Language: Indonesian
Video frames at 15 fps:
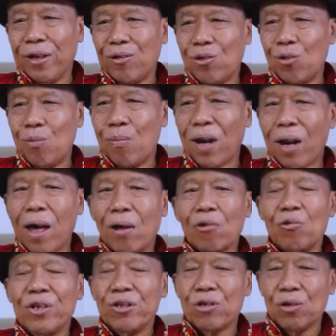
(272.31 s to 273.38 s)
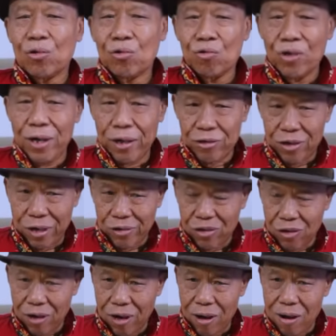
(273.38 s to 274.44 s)
itu melalui dunia
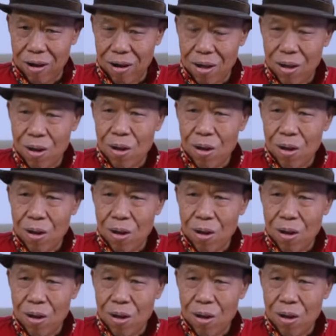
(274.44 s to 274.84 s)
sastra